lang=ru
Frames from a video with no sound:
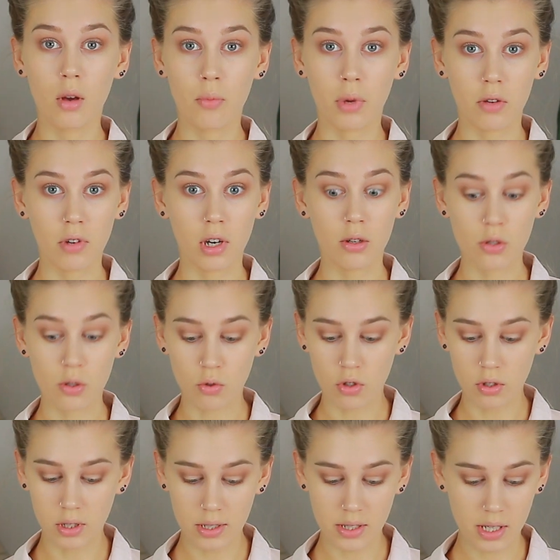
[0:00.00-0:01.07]
Появляются
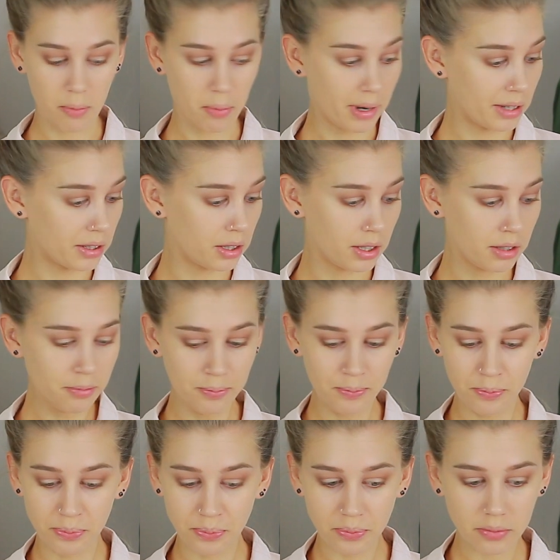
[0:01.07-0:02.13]
уже глаза панды.
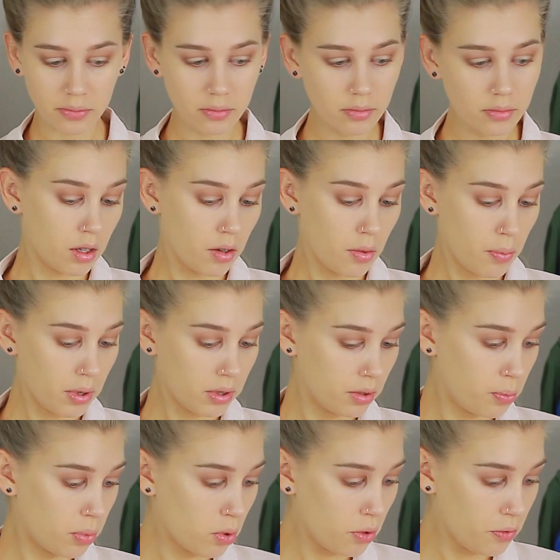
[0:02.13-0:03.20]

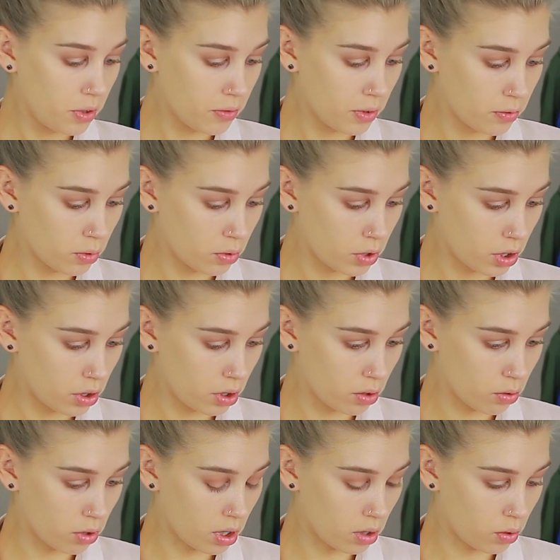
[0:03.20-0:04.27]
Под бровь и во
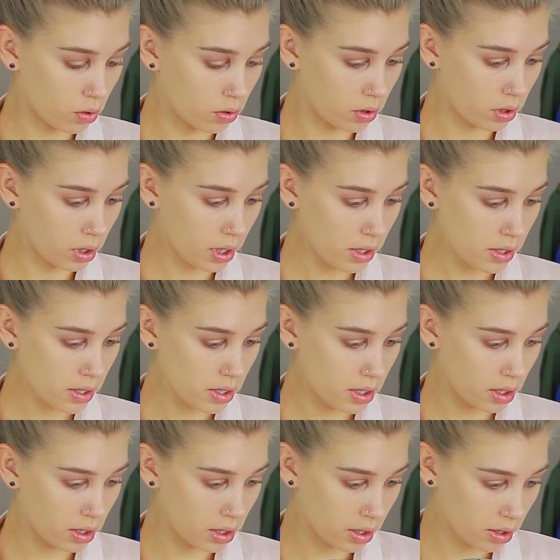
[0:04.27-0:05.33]
внутренний уголок глаза
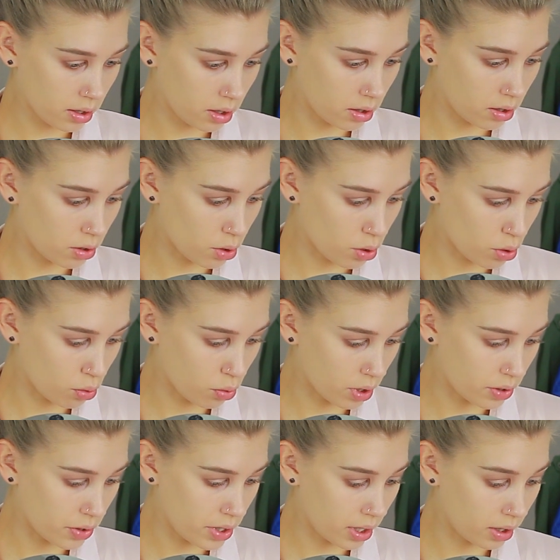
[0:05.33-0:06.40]
я нанесу
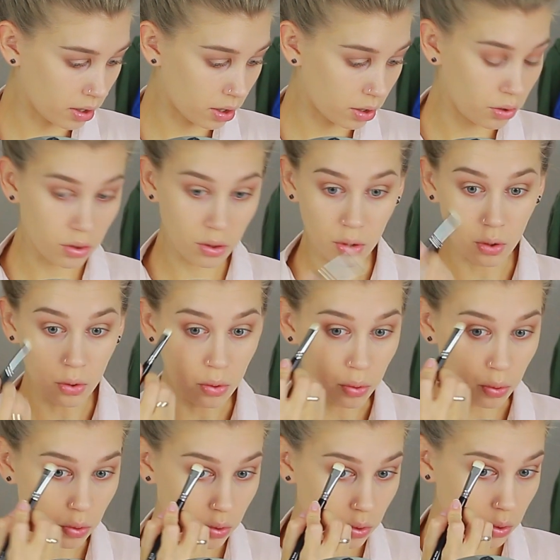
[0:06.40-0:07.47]
оттенок
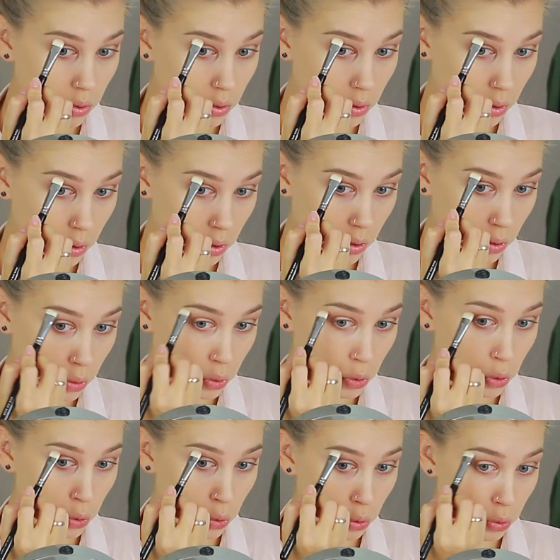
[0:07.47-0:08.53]
ньют.
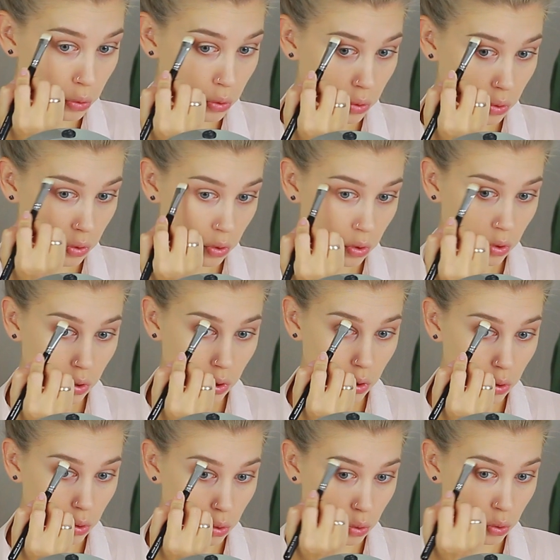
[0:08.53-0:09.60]
Ньют.
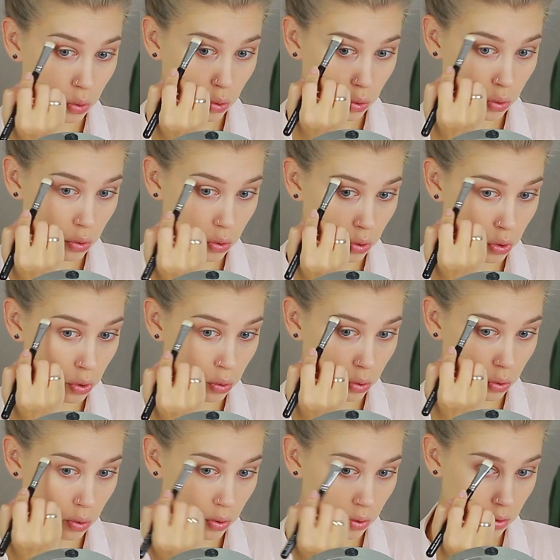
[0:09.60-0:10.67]
Ньют,
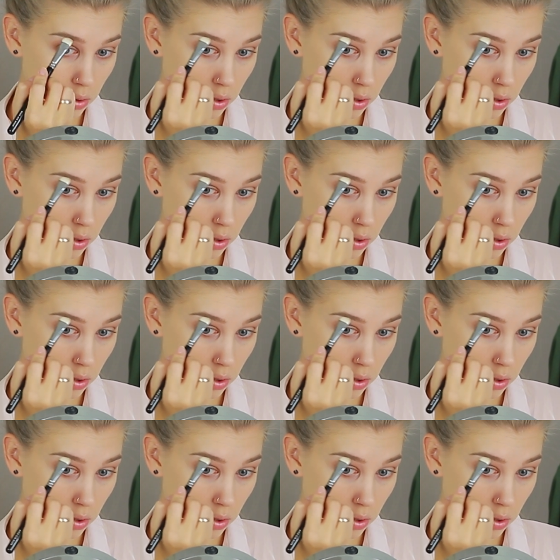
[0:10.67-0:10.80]
ньют.